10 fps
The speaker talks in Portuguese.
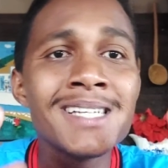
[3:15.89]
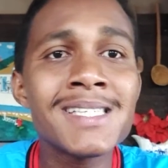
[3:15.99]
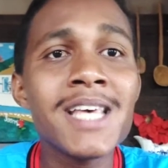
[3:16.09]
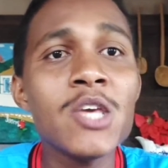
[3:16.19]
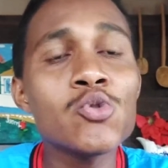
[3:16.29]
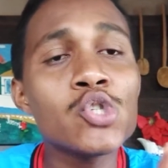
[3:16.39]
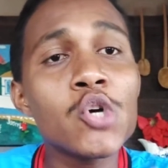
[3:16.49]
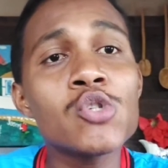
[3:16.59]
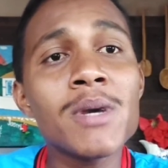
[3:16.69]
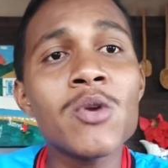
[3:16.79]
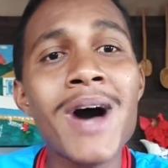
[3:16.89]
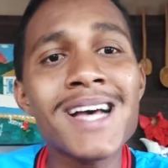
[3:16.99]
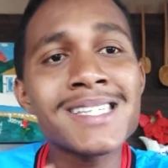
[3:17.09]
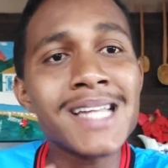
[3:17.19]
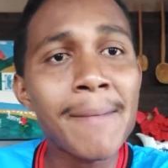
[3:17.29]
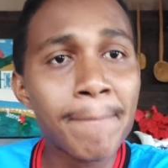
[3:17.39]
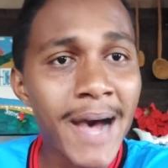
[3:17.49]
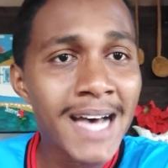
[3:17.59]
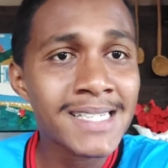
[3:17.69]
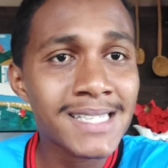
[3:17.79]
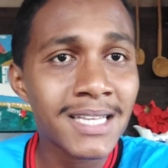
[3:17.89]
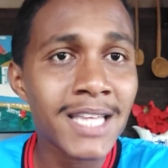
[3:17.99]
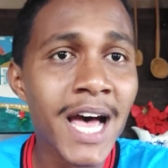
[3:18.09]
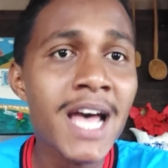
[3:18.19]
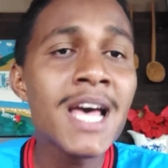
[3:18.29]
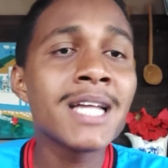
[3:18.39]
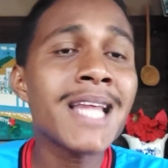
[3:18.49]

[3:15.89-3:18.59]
sem os seus manuais na pasta, tá?